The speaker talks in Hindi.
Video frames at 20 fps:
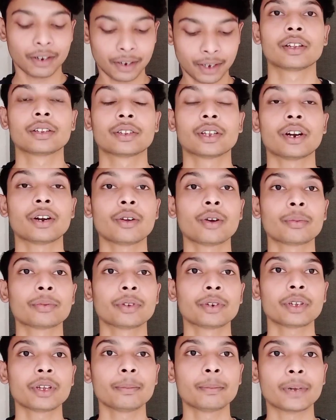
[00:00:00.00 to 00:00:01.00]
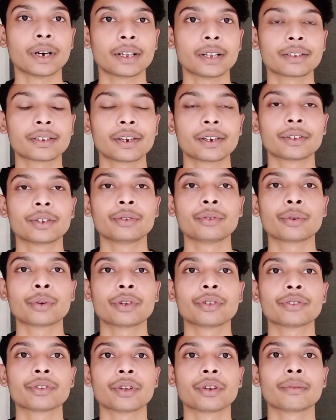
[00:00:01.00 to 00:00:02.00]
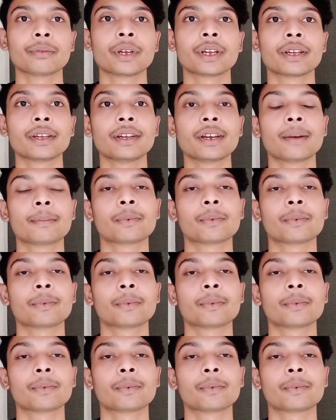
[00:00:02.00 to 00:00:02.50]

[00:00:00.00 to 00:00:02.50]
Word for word: करना है थर्ड ऑप्शन की बात करते जो कि सर्वे की